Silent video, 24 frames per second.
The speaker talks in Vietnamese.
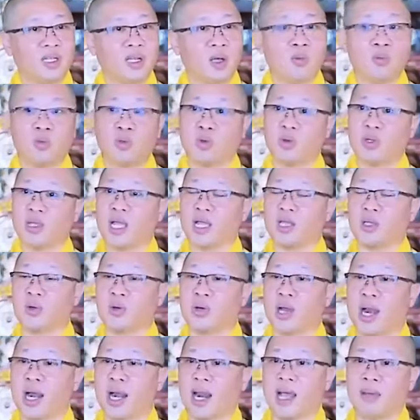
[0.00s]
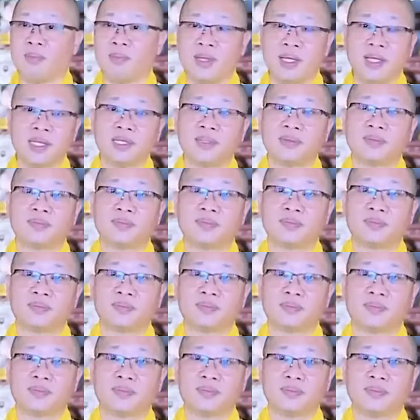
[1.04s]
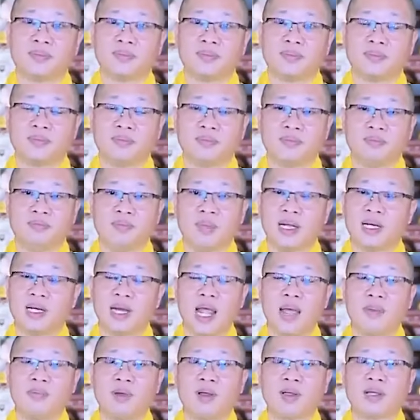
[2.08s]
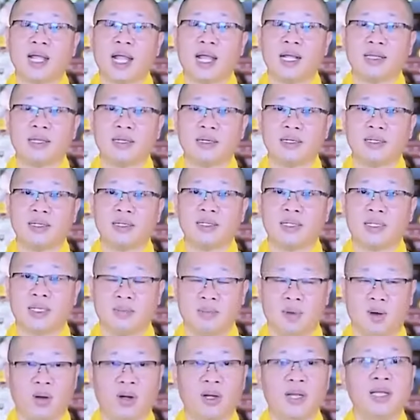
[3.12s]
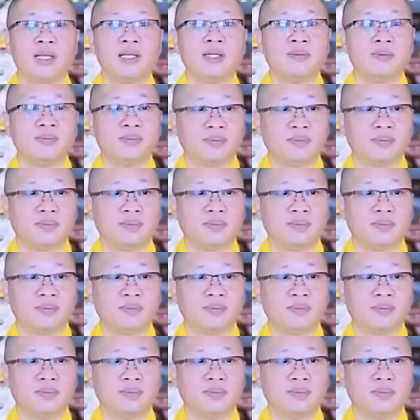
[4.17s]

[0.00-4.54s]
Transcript: Công chúa Gia Du Đà La biết biết đêm đó thái tử sẽ bỏ đi.